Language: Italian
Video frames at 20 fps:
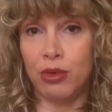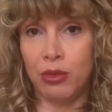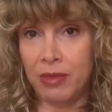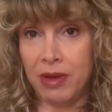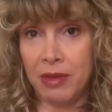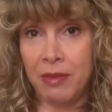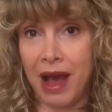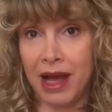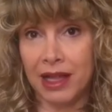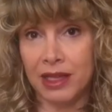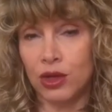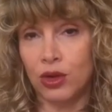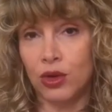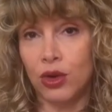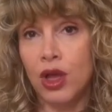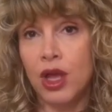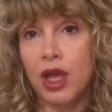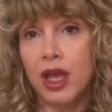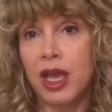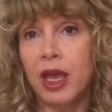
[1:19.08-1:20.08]

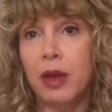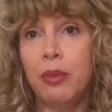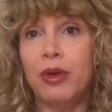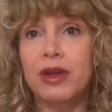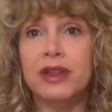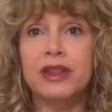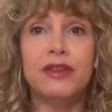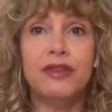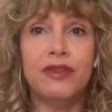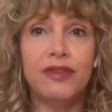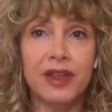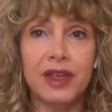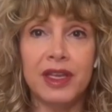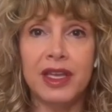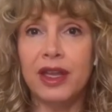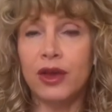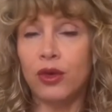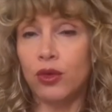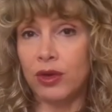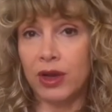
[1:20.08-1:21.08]
problematico e può
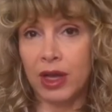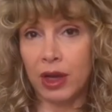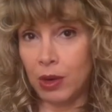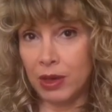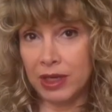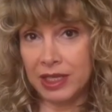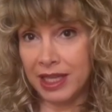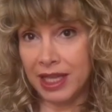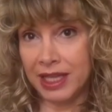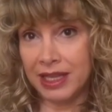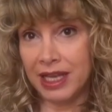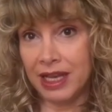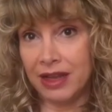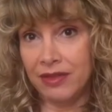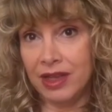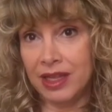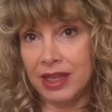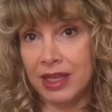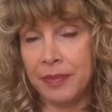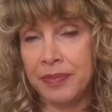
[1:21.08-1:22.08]
interferire con la qualità della
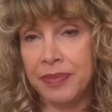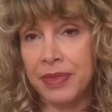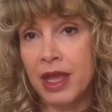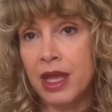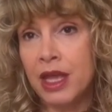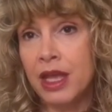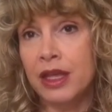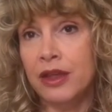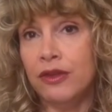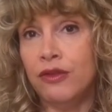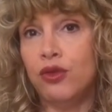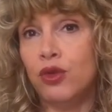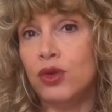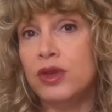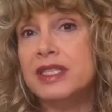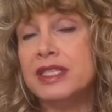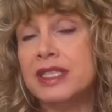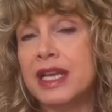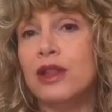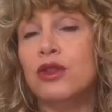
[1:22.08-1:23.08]
vita,
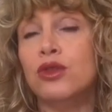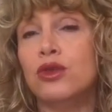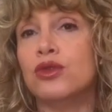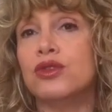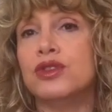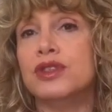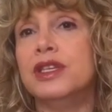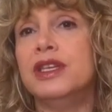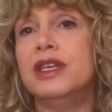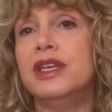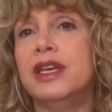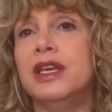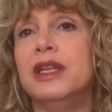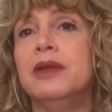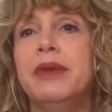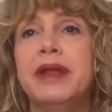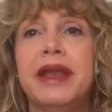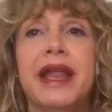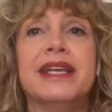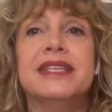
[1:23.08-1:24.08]
influenzando così
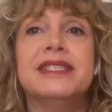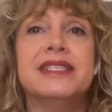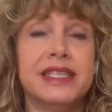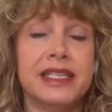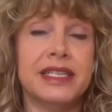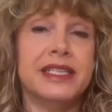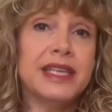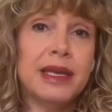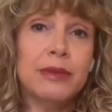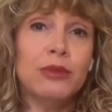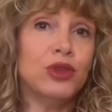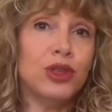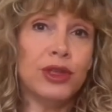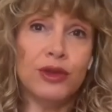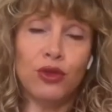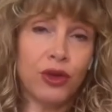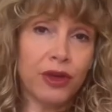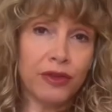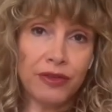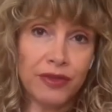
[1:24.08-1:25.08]
il benessere sia
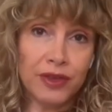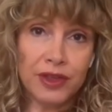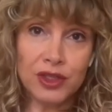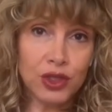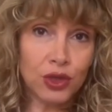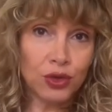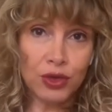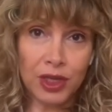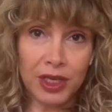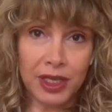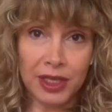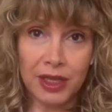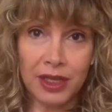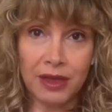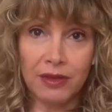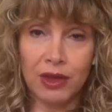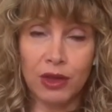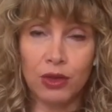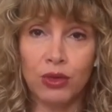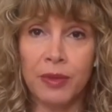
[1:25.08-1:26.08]
emotivo che fisico
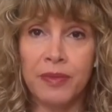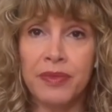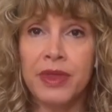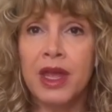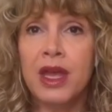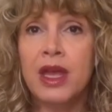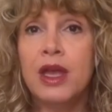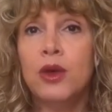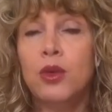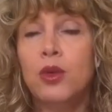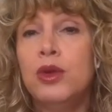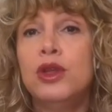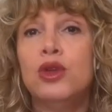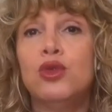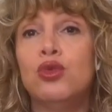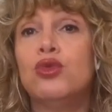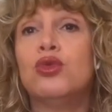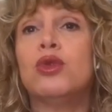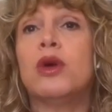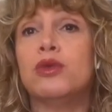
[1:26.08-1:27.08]
dell'individuo. Quindi
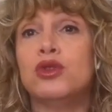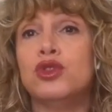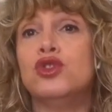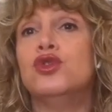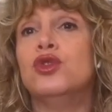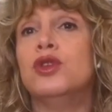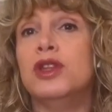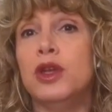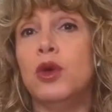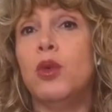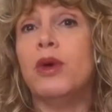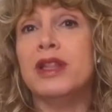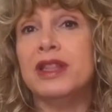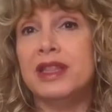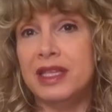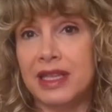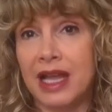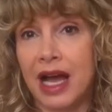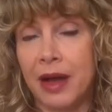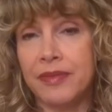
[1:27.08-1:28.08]
è tutta una questione di
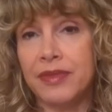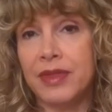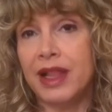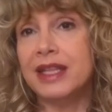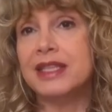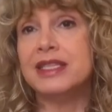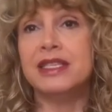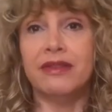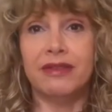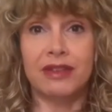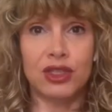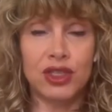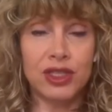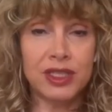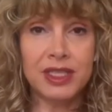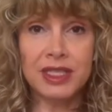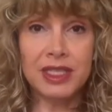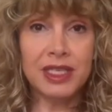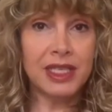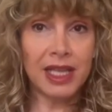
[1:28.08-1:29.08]
quantità. L'ansia va
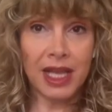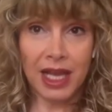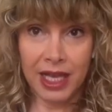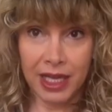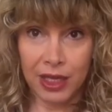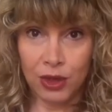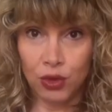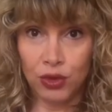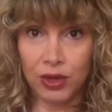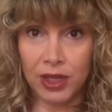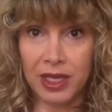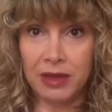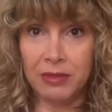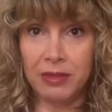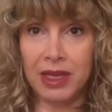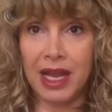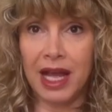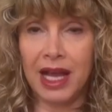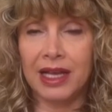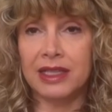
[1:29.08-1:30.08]
gestita e non
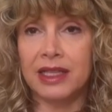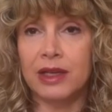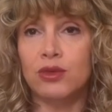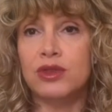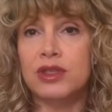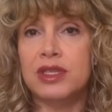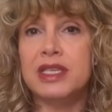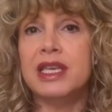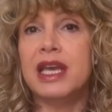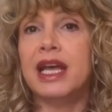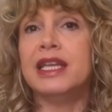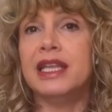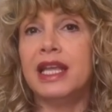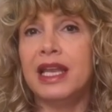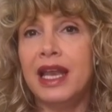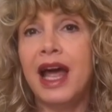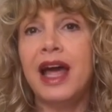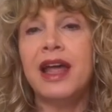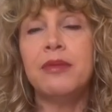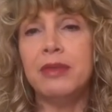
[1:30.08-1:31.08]
eliminata, è un segnale
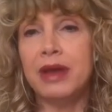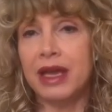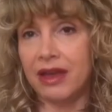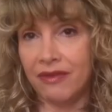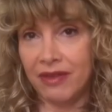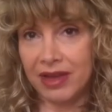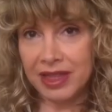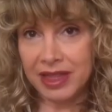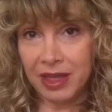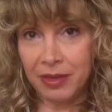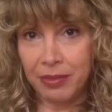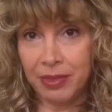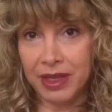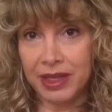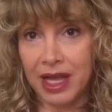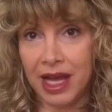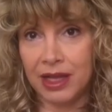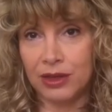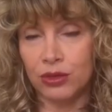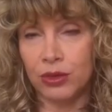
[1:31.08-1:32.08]
d'allarme che va
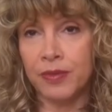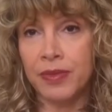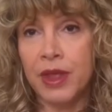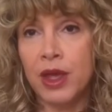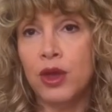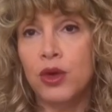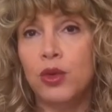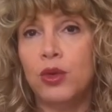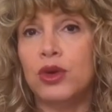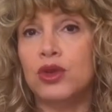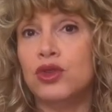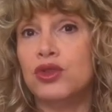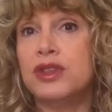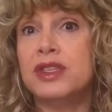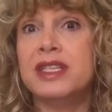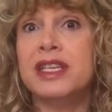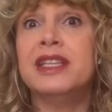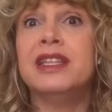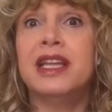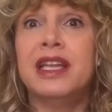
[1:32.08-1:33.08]
interpretato. Quando
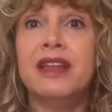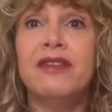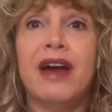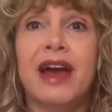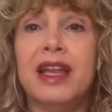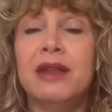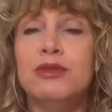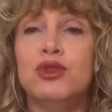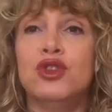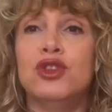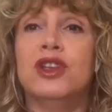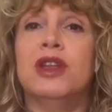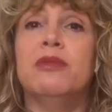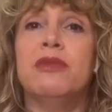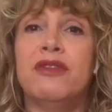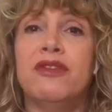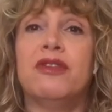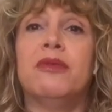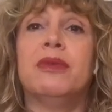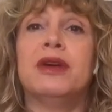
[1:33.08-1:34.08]
si sente arrivare
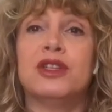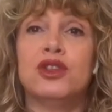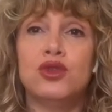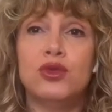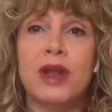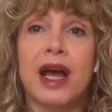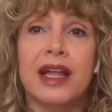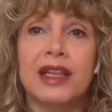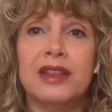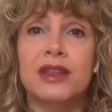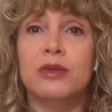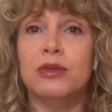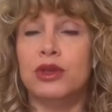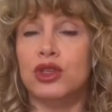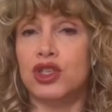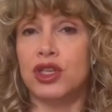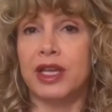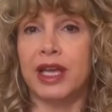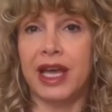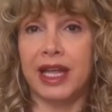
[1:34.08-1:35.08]
bisognerebbe fermarsi un
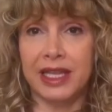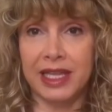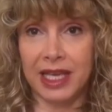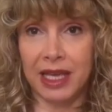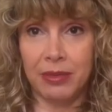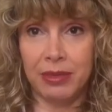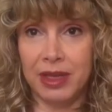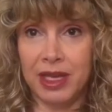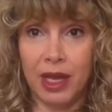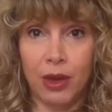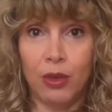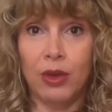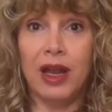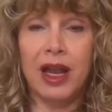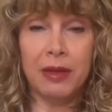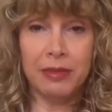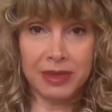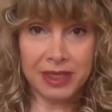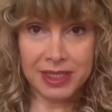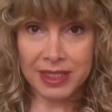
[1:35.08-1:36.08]
attimo e cercare di capire
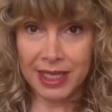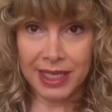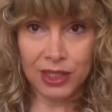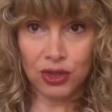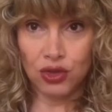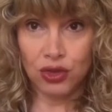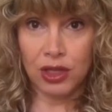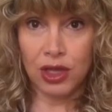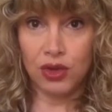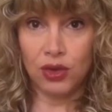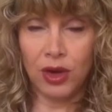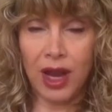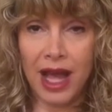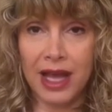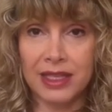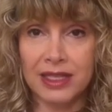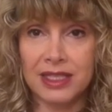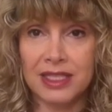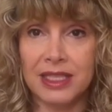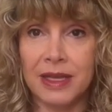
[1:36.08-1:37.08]
qual è il messaggio dietro
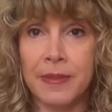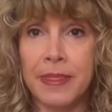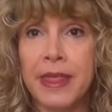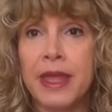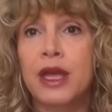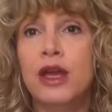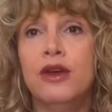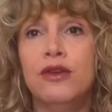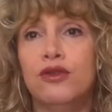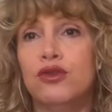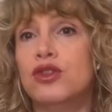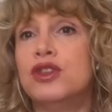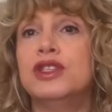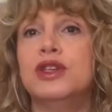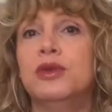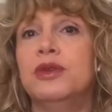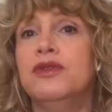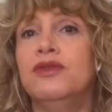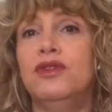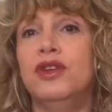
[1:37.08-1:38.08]
l'ansia.
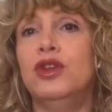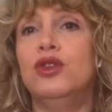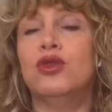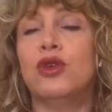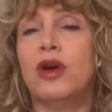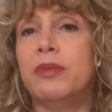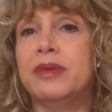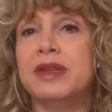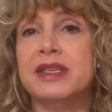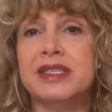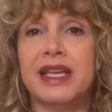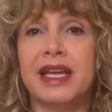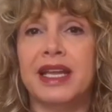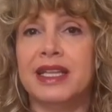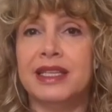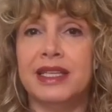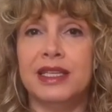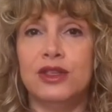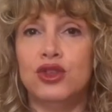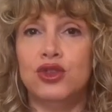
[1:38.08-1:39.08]
Forse è un invito a
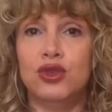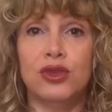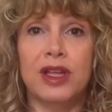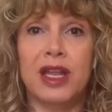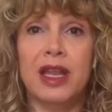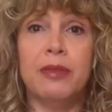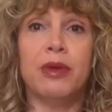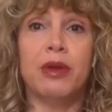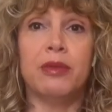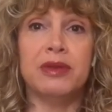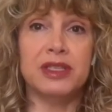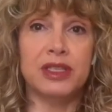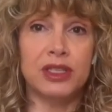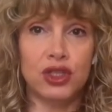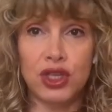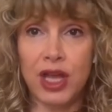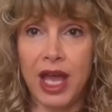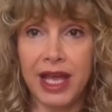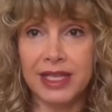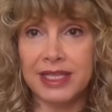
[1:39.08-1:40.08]
prestare attenzione alle proprie
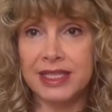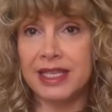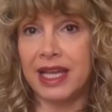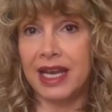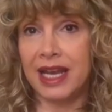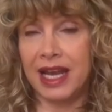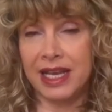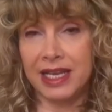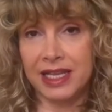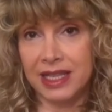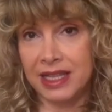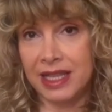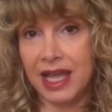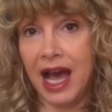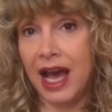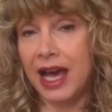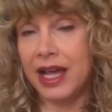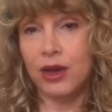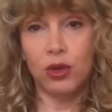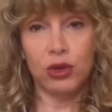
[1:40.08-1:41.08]
esigenze, a
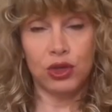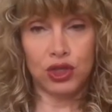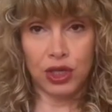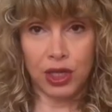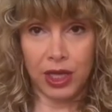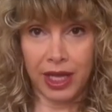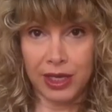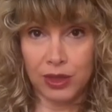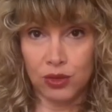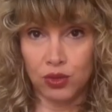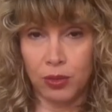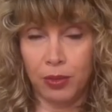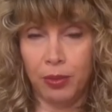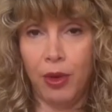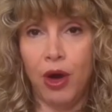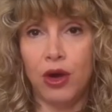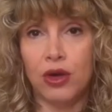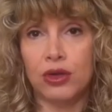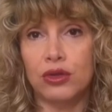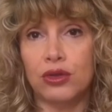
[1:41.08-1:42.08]
rallentare o a cercare
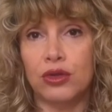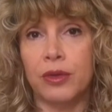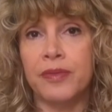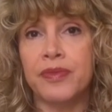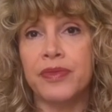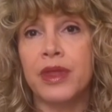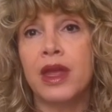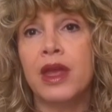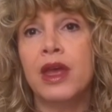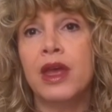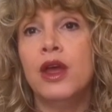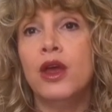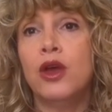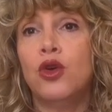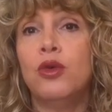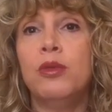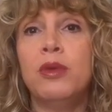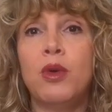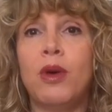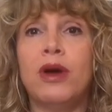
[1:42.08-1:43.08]
supporto,
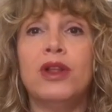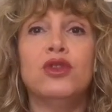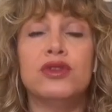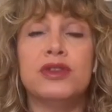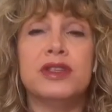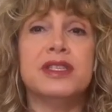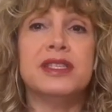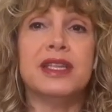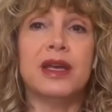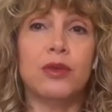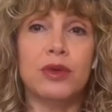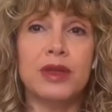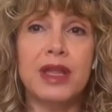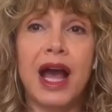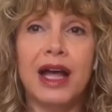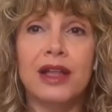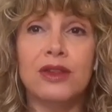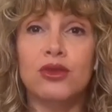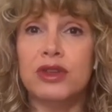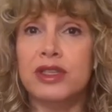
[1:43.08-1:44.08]
come quando si sta
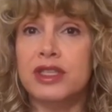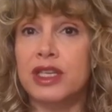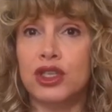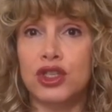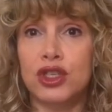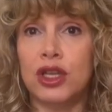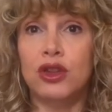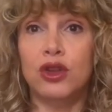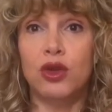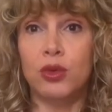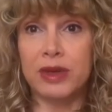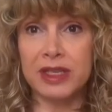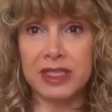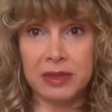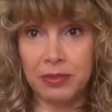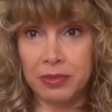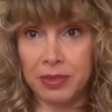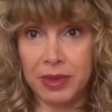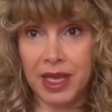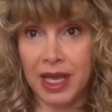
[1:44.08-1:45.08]
guidando e si accende una
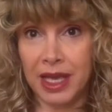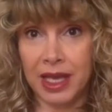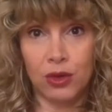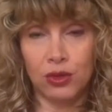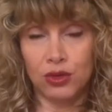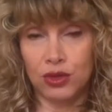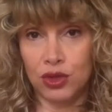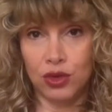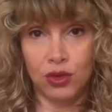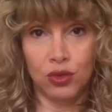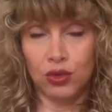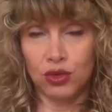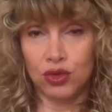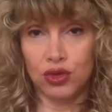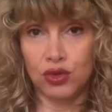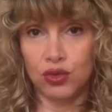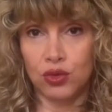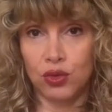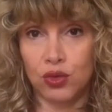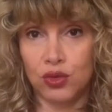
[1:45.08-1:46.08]
spia che non si
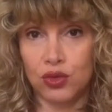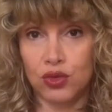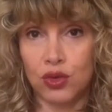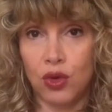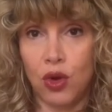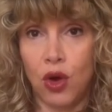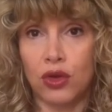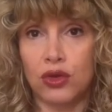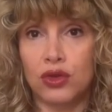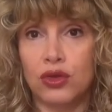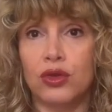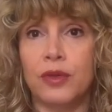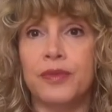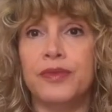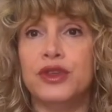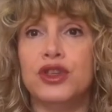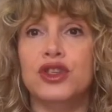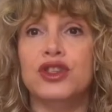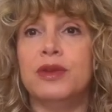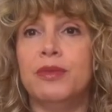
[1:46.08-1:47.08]
conosce sul cruscotto.
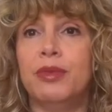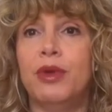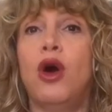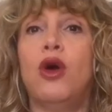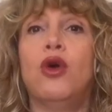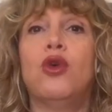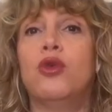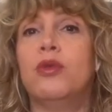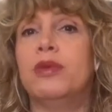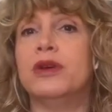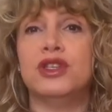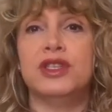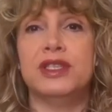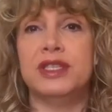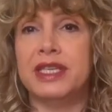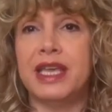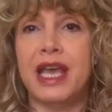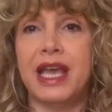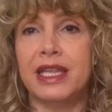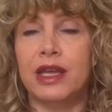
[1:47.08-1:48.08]
Ci si preoccupa, ci
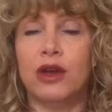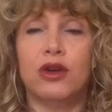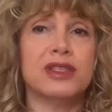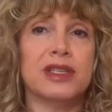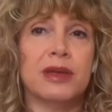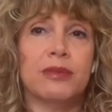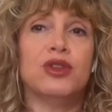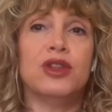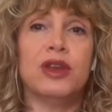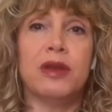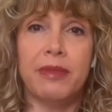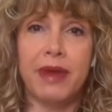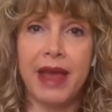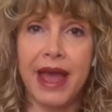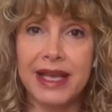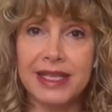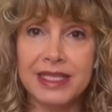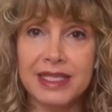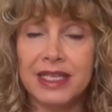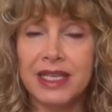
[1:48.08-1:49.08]
si chiede cosa
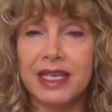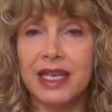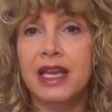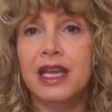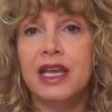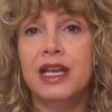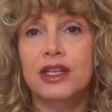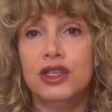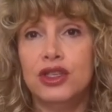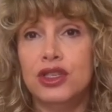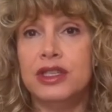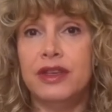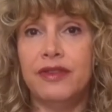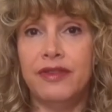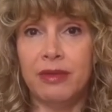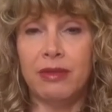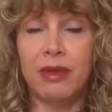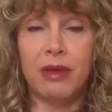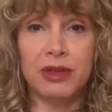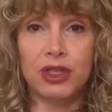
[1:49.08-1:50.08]
potrebbe essere, ci si
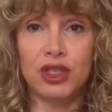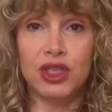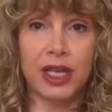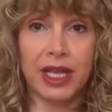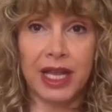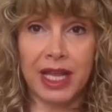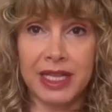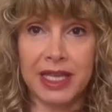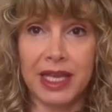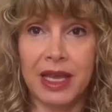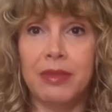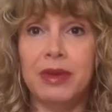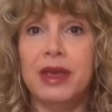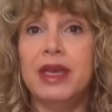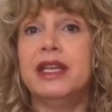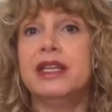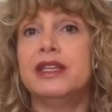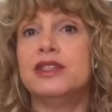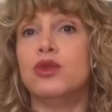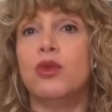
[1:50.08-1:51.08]
ferma per cercare di
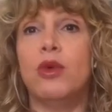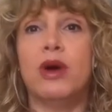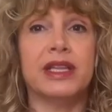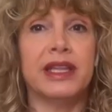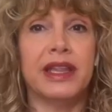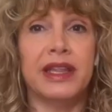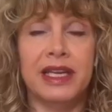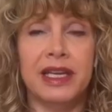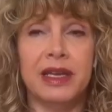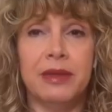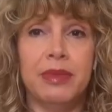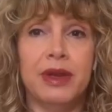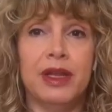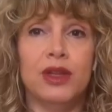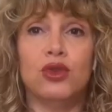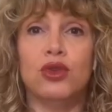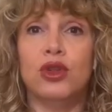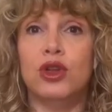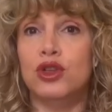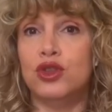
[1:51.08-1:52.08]
capire, si guarda nel
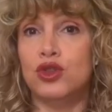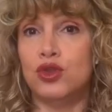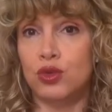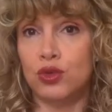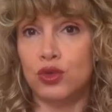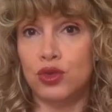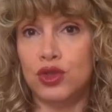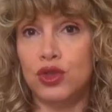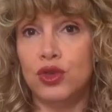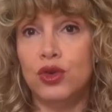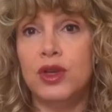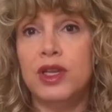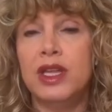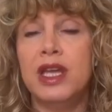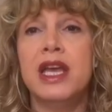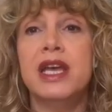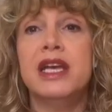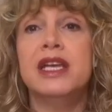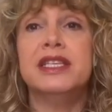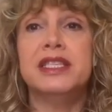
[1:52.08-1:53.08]
libretto delle
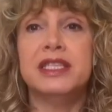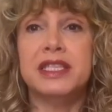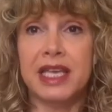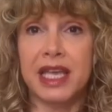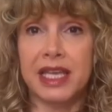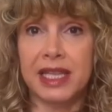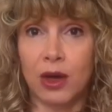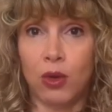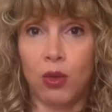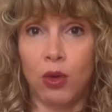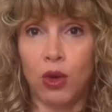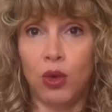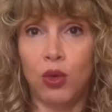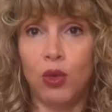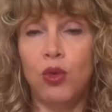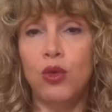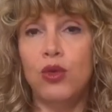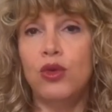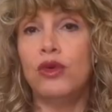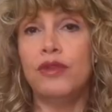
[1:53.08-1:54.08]
istruzioni, si chiede a
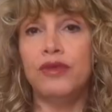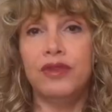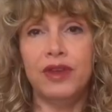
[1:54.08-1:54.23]
qualcuno